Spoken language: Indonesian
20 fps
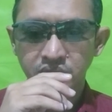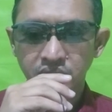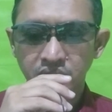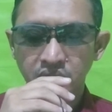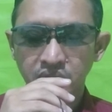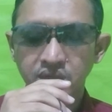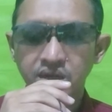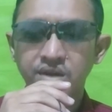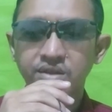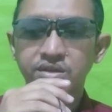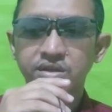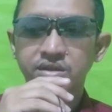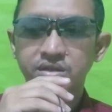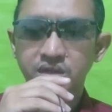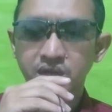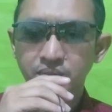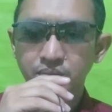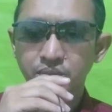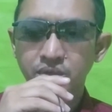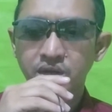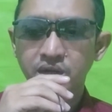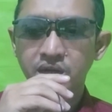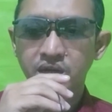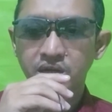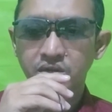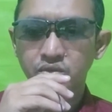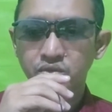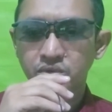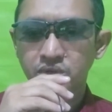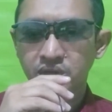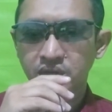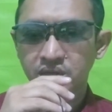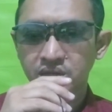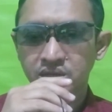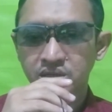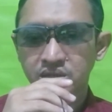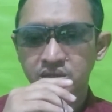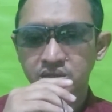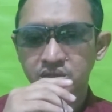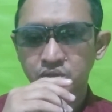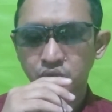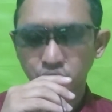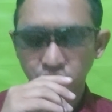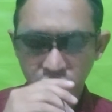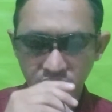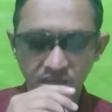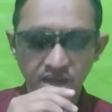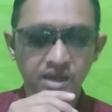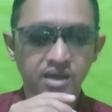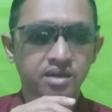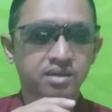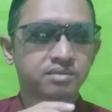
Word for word: agar tidak melakukan dosa.